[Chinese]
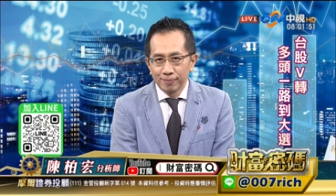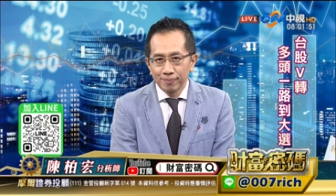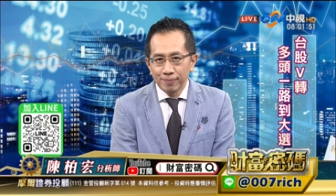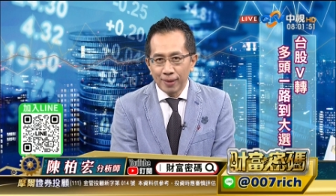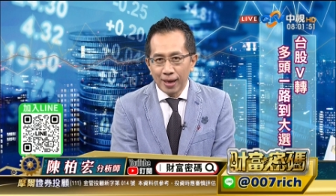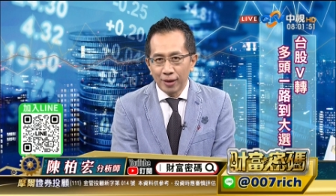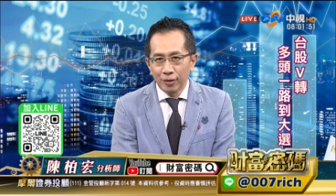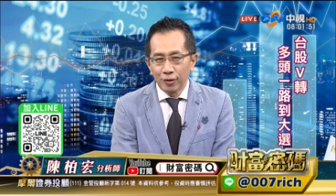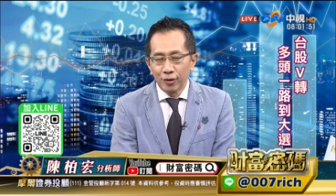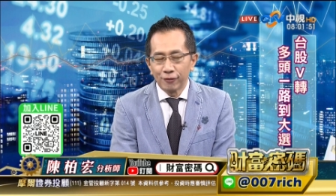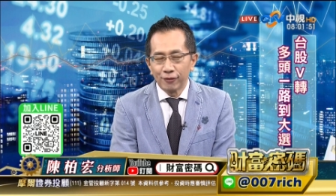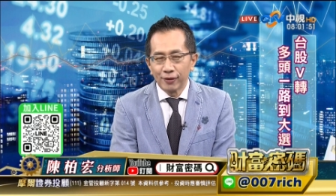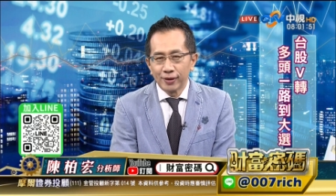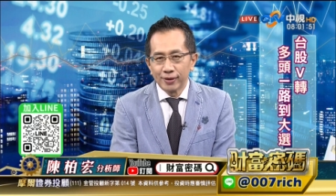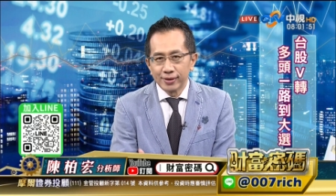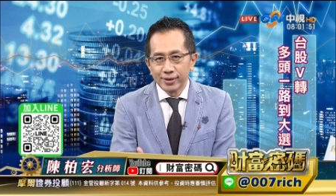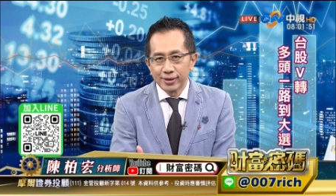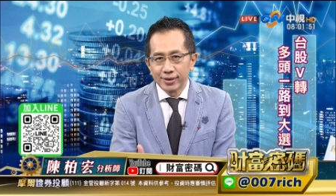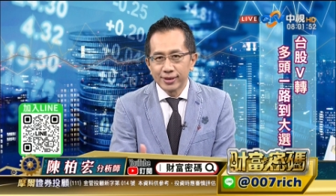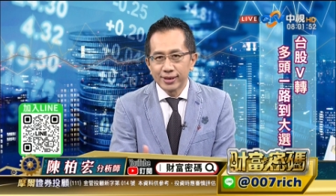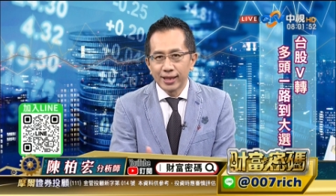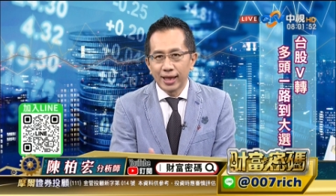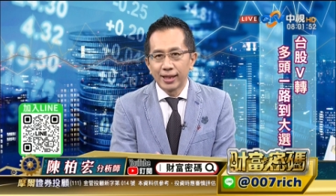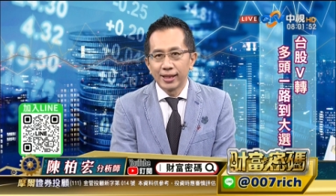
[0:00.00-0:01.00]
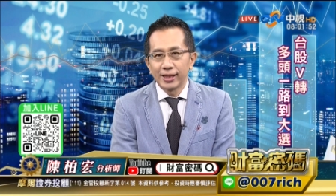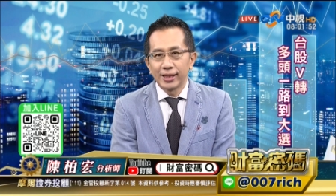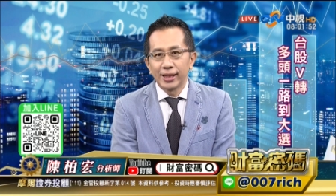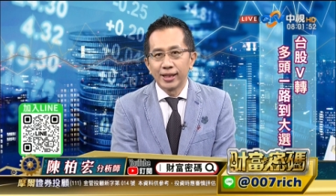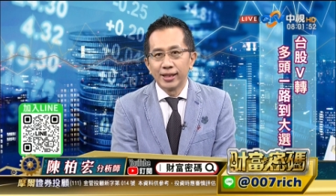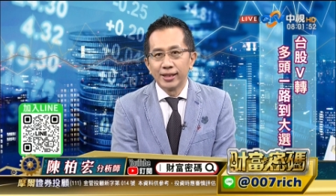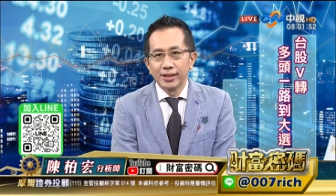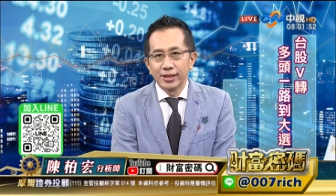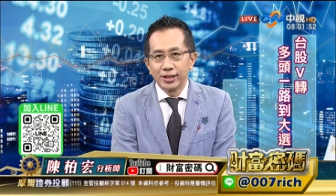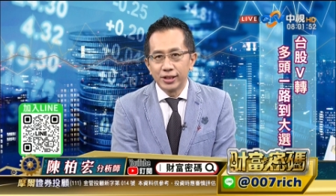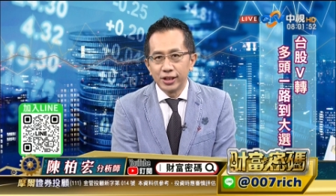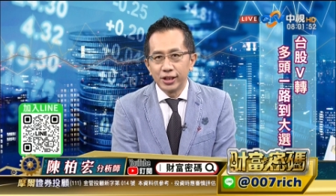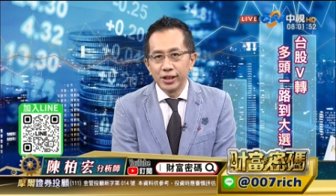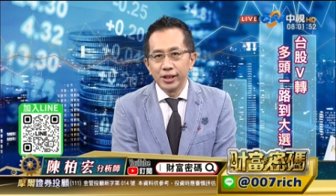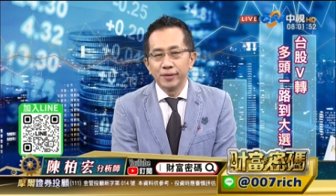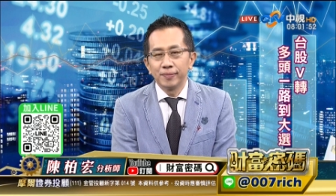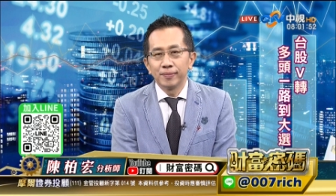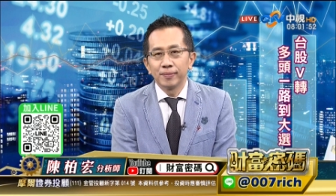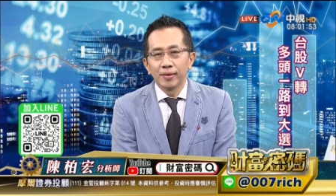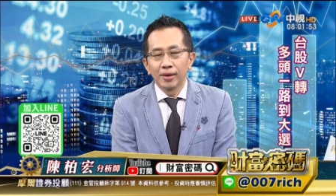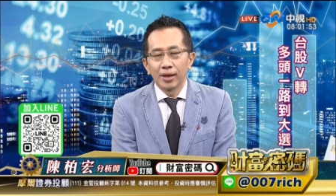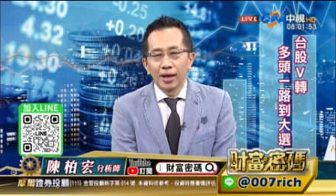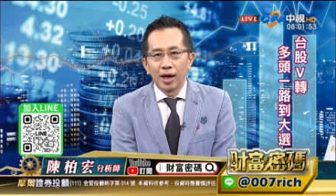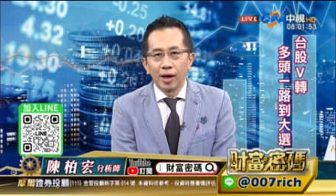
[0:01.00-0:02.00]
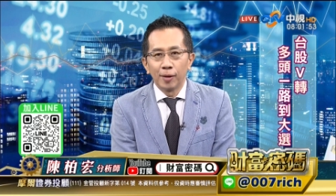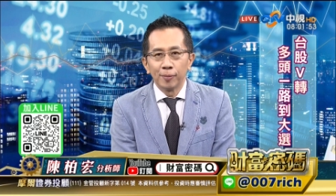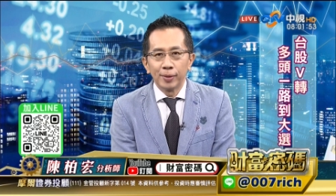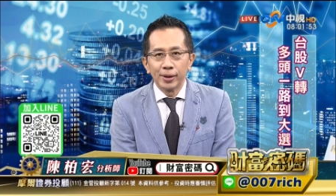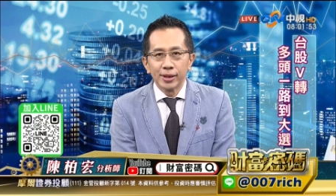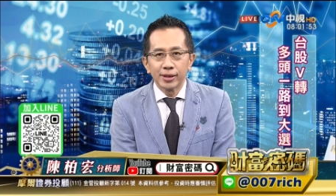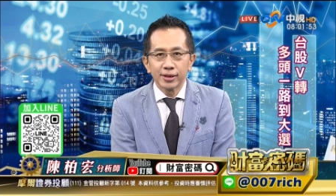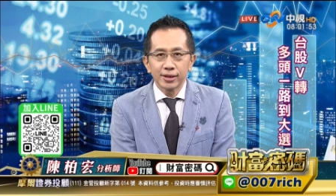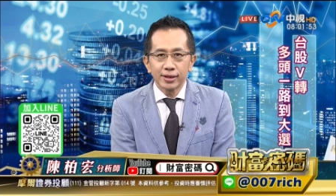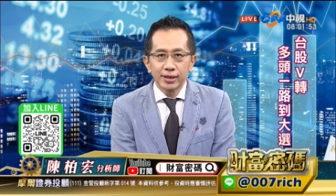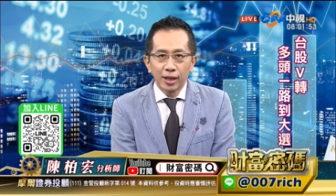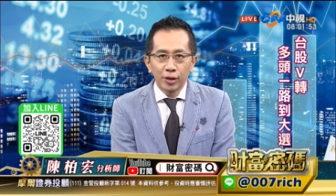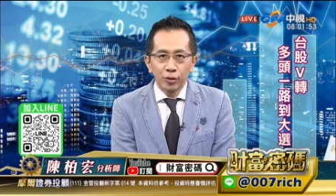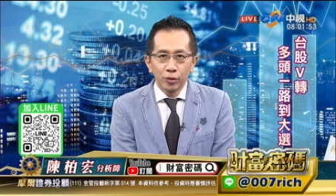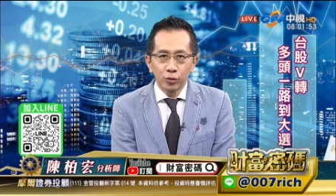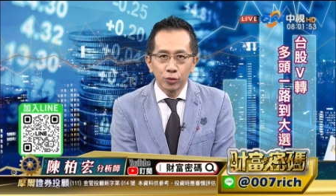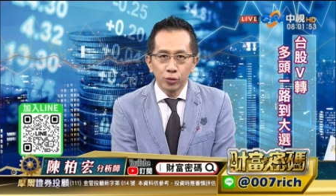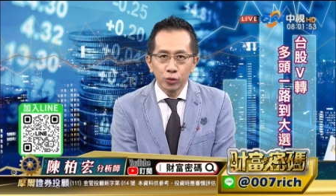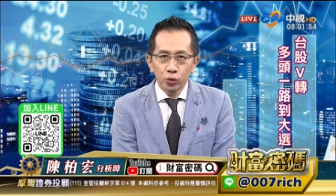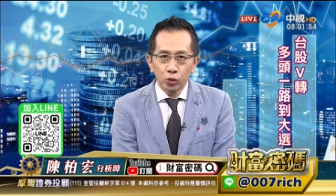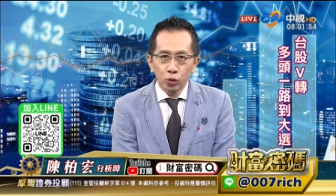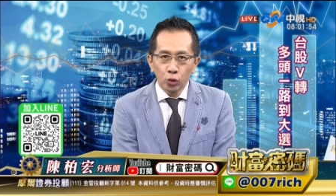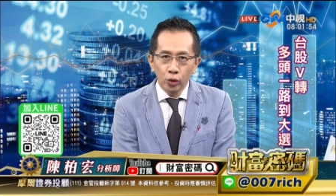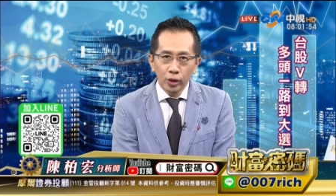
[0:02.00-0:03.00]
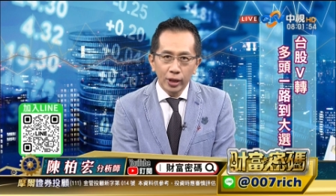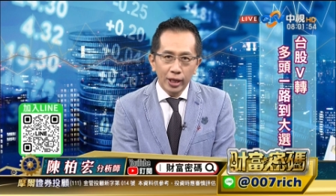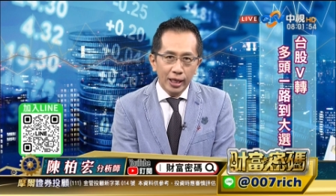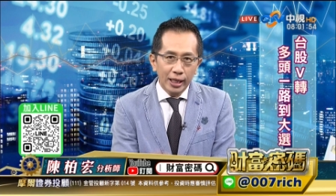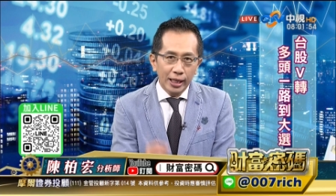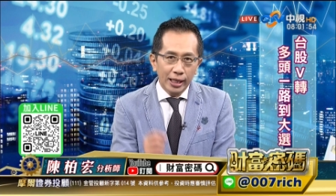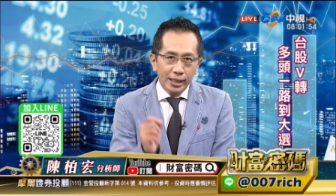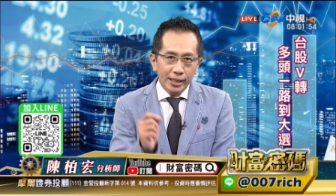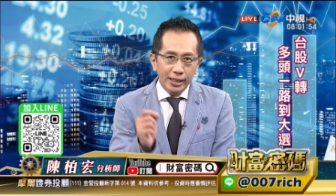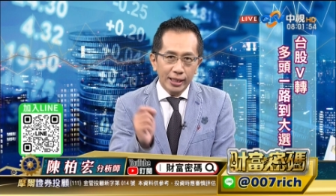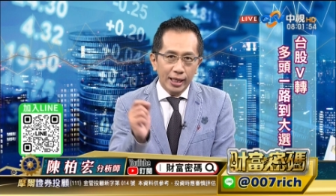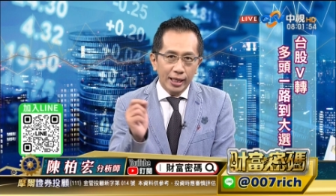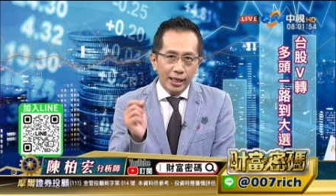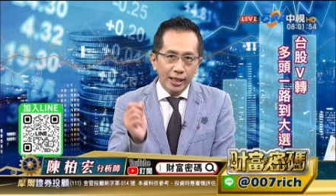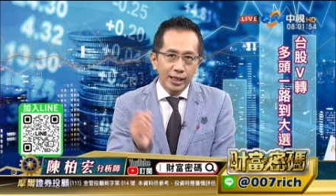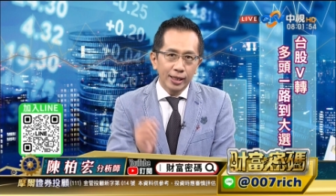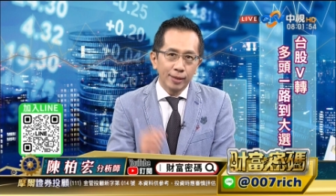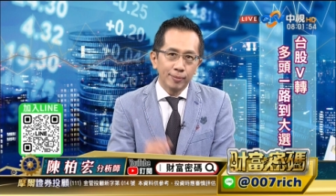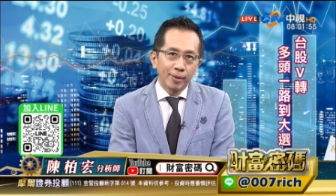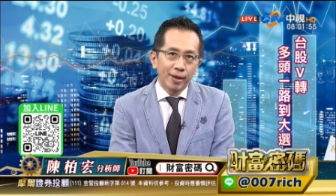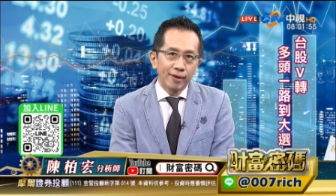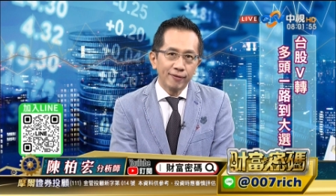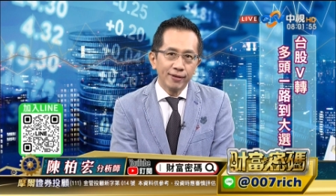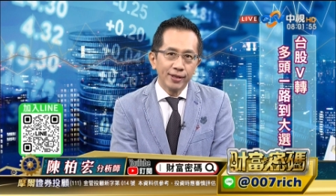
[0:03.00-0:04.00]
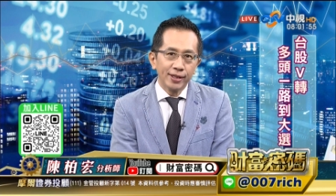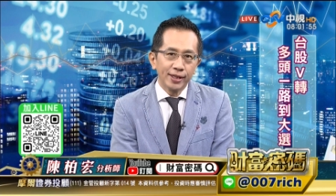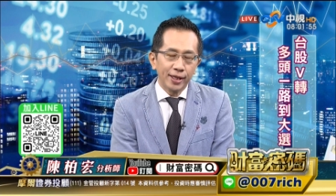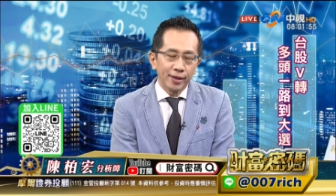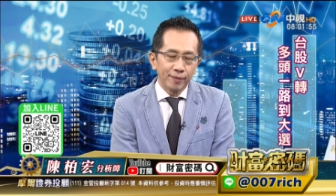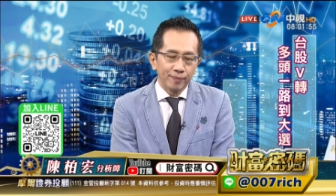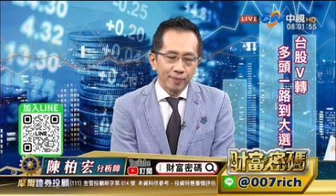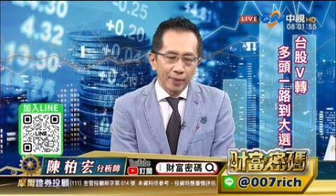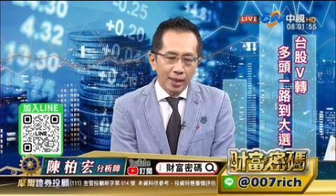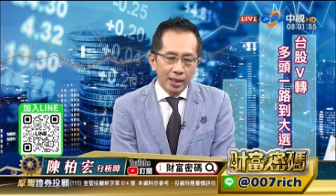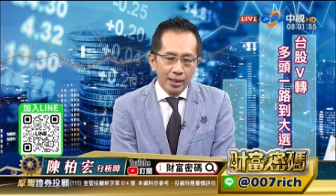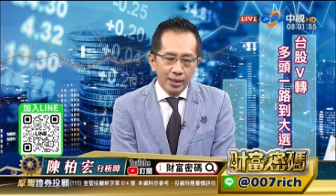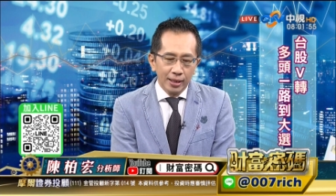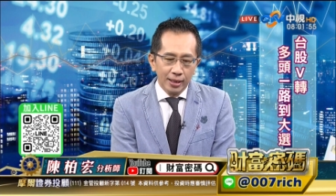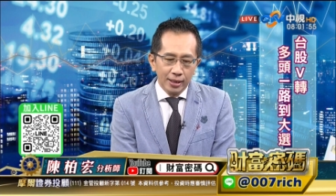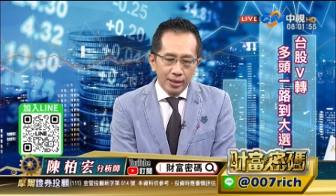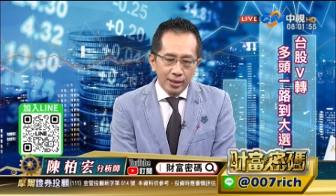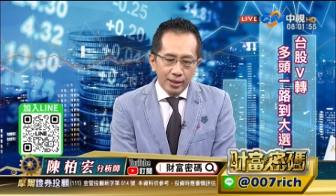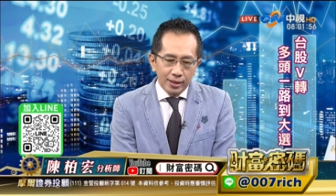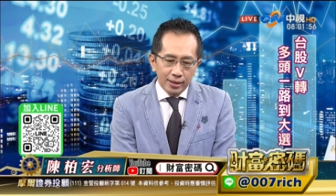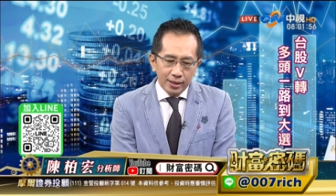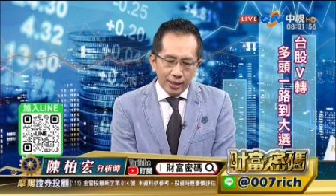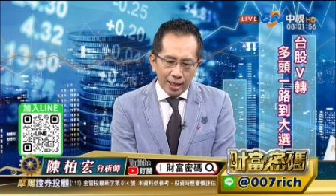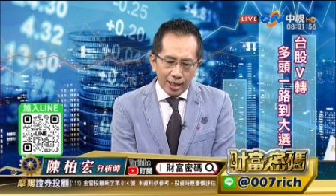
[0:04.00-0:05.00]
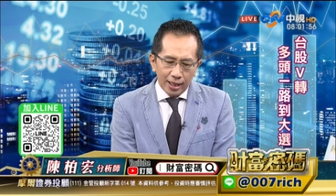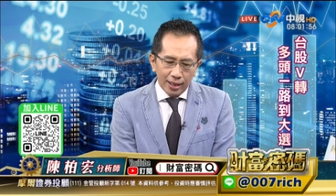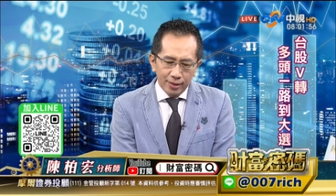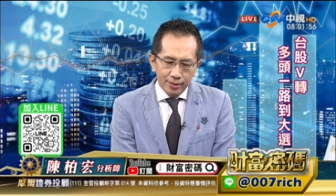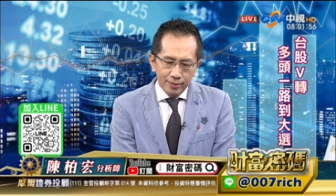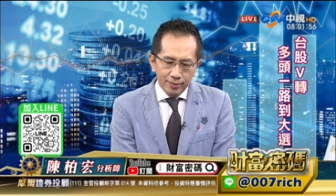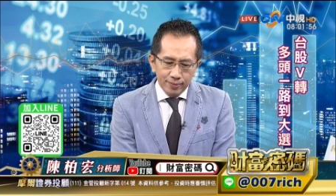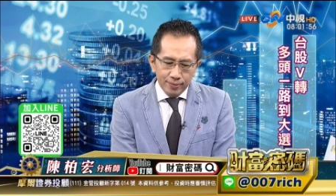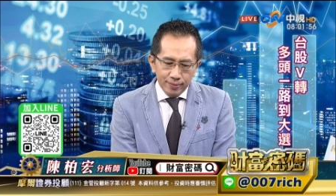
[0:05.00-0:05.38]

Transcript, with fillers: 八月份三点七，啊，比市场预估多了零点一个百分点。那